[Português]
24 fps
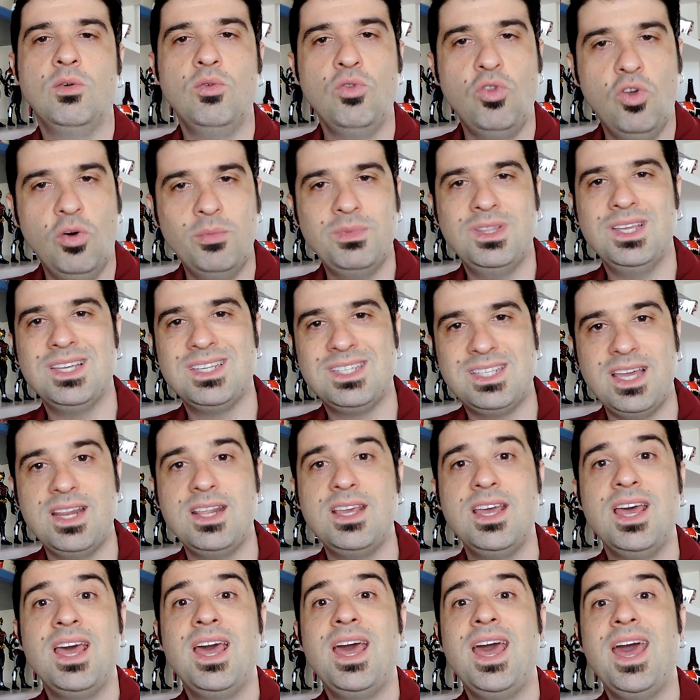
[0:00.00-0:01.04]
Então o nome da
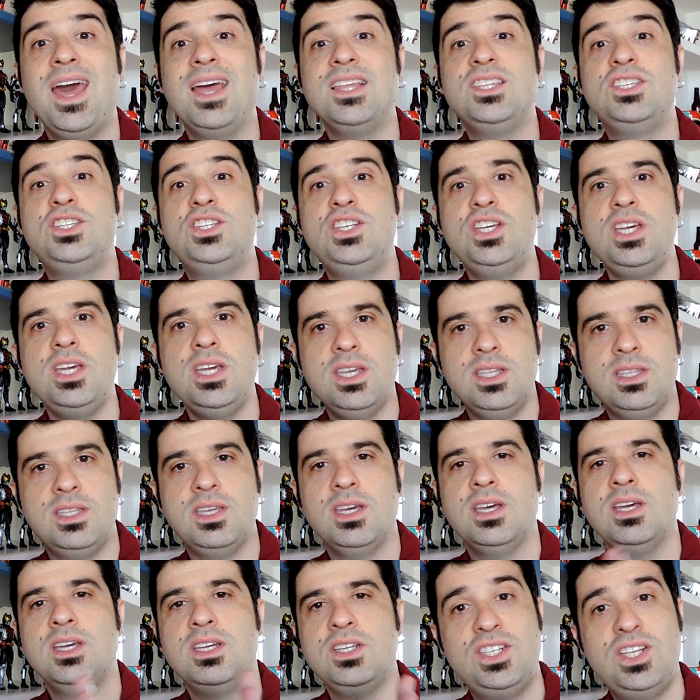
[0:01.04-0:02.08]
série é
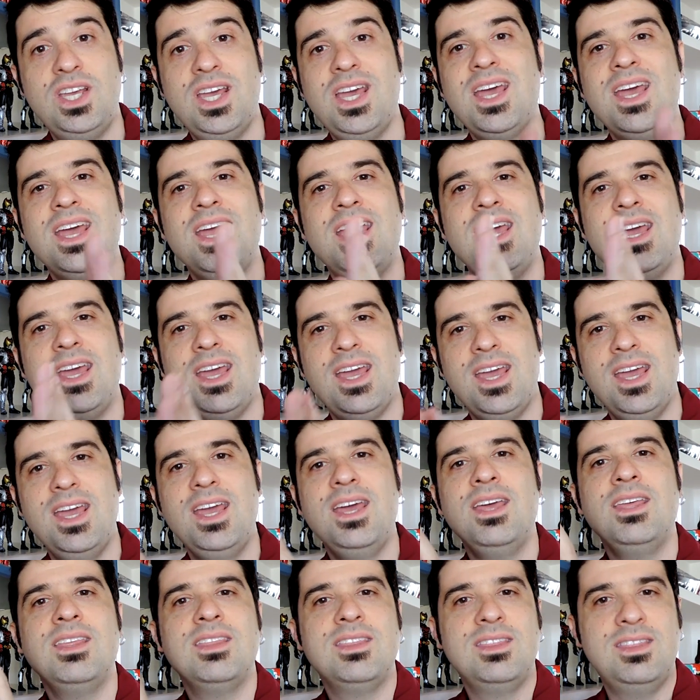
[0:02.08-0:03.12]
did,
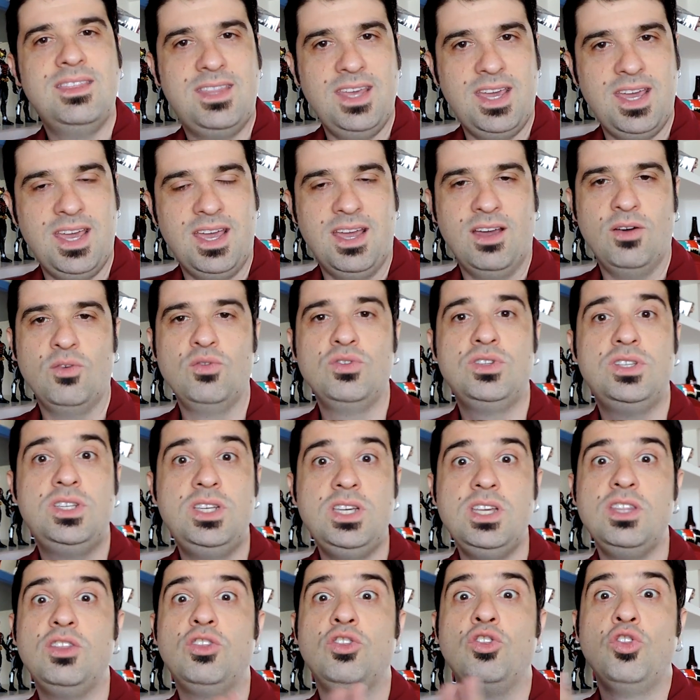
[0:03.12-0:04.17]
G-E-E-D. O
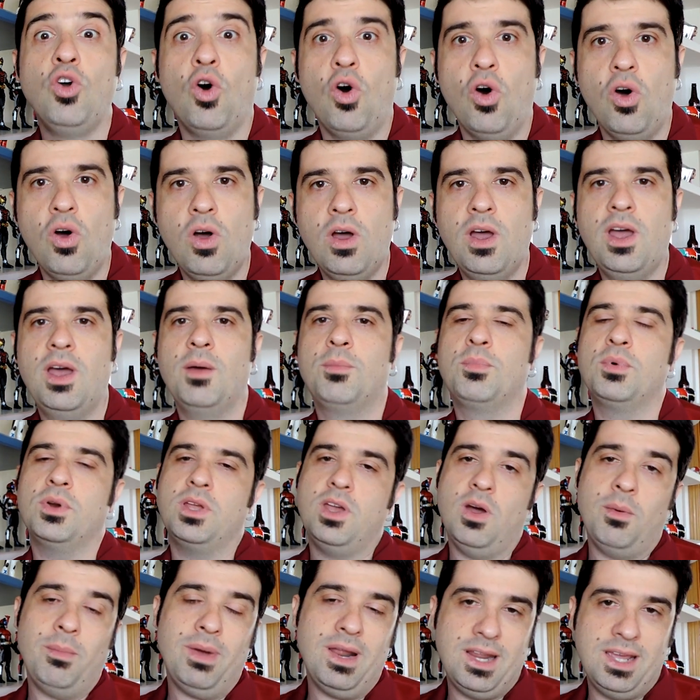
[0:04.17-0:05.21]
did do é
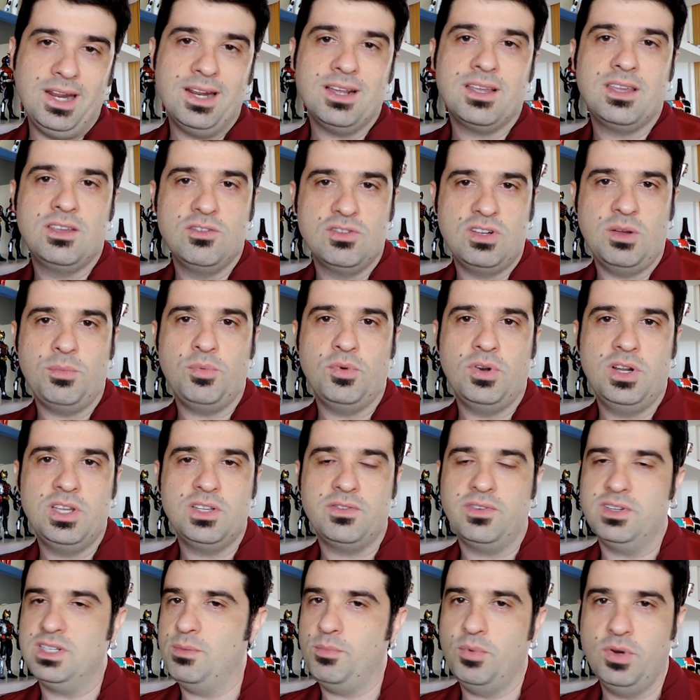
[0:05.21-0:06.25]
porque é a maneira que o
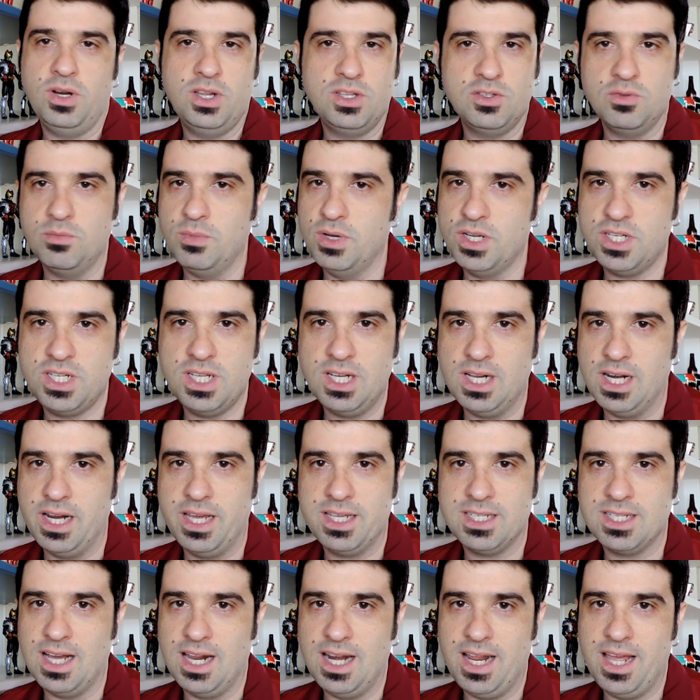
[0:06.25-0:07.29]
japonês faz. O japonês não manja
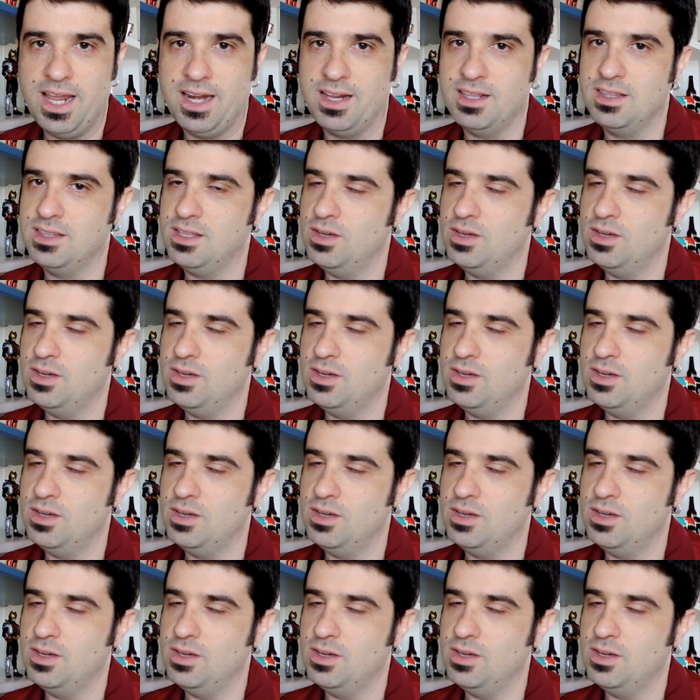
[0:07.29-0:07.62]
inglês, galera.